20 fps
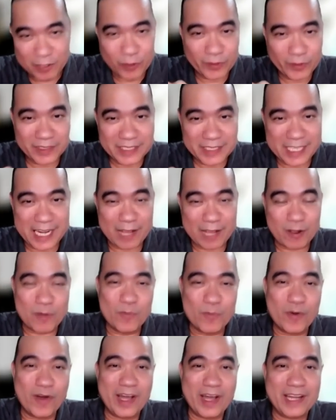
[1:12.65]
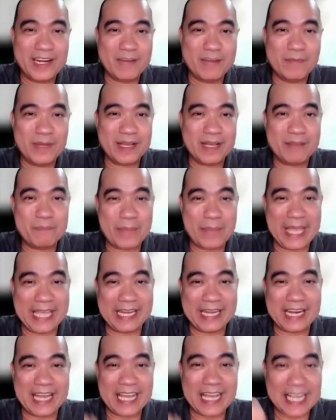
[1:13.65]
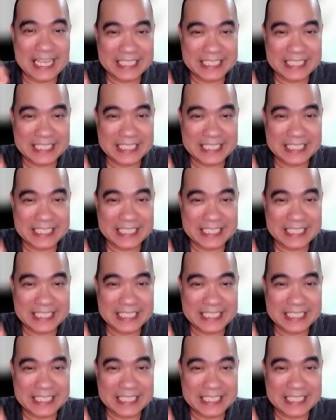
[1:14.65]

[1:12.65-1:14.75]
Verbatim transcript: doon sila kumuha ng mga pera